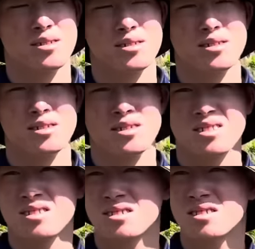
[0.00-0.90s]
Làm cái nhà
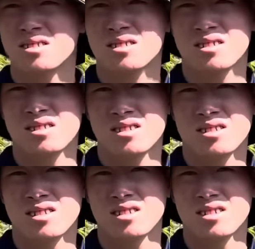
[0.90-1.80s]
ví dụ người ta làm có thể
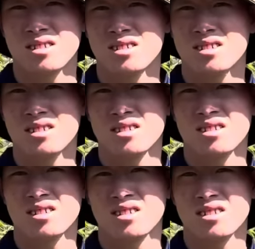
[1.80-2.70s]
60-70 mét vuông
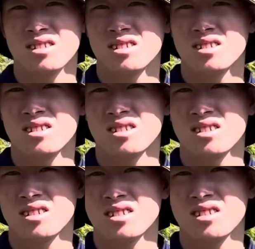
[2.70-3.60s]
hay là mình có thể làm
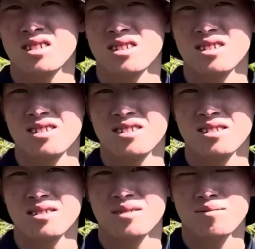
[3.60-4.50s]
5-60 mét vuông thế là
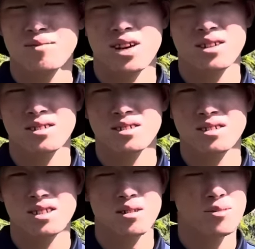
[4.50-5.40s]
được rồi.
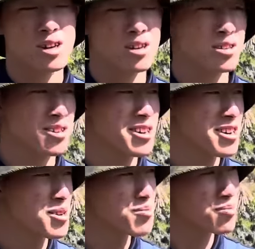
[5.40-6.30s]
Thế nhưng mà
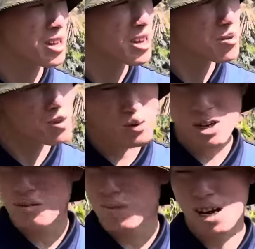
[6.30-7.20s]
hôm đấy em nhớ
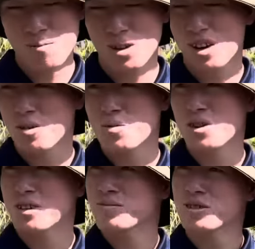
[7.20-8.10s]
quyết bàn bố lâu,
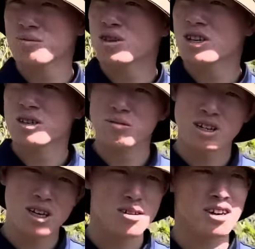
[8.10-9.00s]
bố lại không
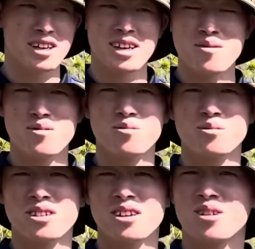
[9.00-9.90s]
thích cái này, em
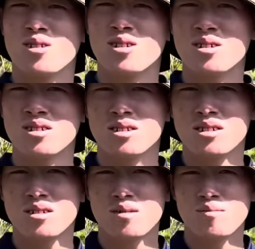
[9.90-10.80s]
rất là khó,
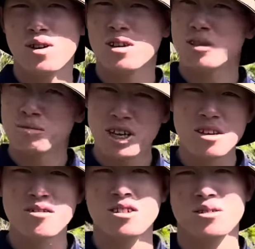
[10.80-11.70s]
bố lại không
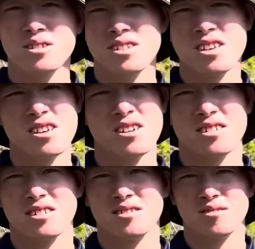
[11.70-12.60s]
thích như kiểu ở dưới
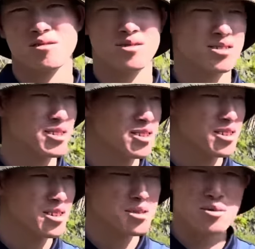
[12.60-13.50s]
kia. Thế